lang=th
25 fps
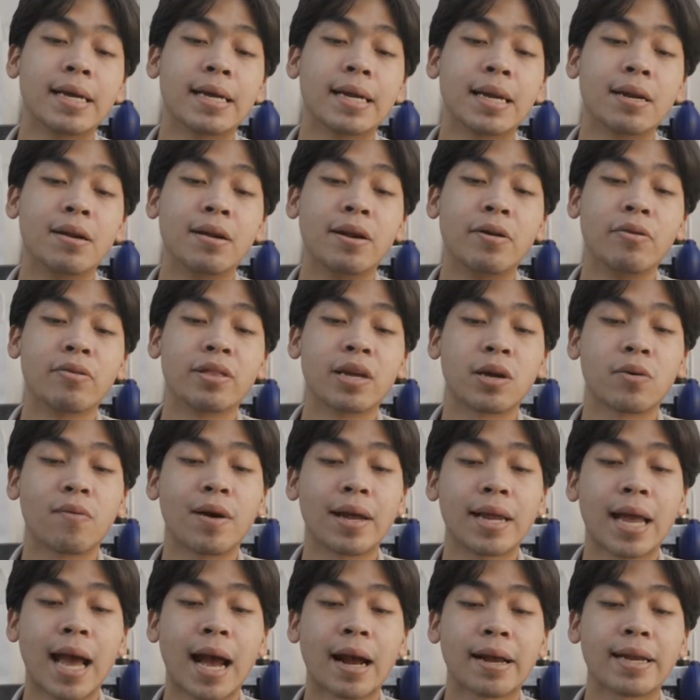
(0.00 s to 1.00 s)
เรารู้สึก
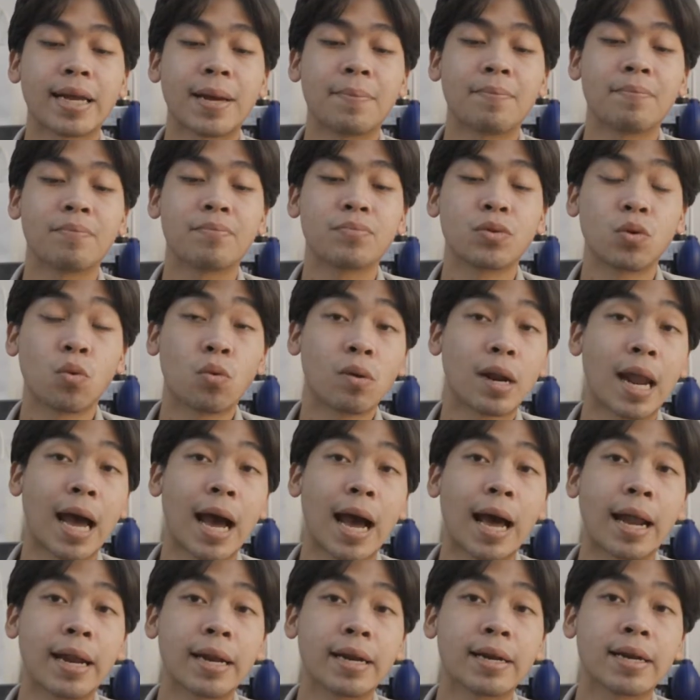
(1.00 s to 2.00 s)
ว่าอยากเก็บทุก
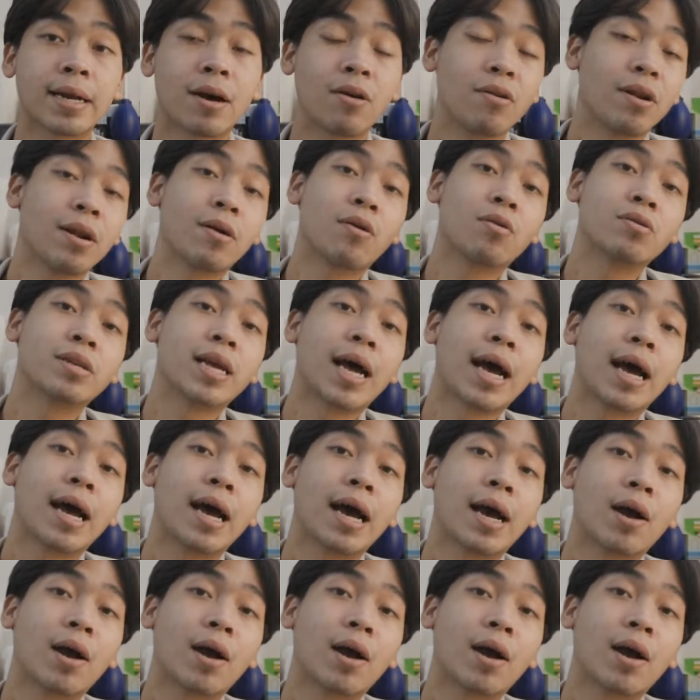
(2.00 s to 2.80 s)
ร้านเท่าที่เราจะ